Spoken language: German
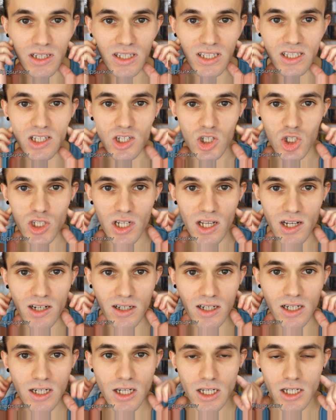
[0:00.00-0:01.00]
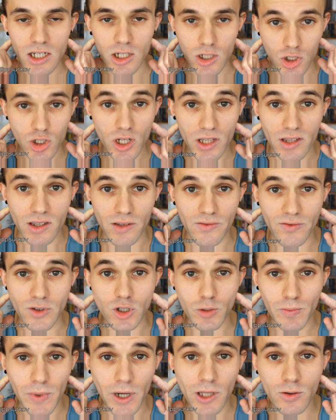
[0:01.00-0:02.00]
dieser Stelle entstehen dann
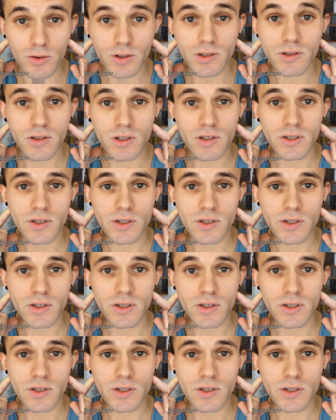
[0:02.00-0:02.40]
Verspannungen.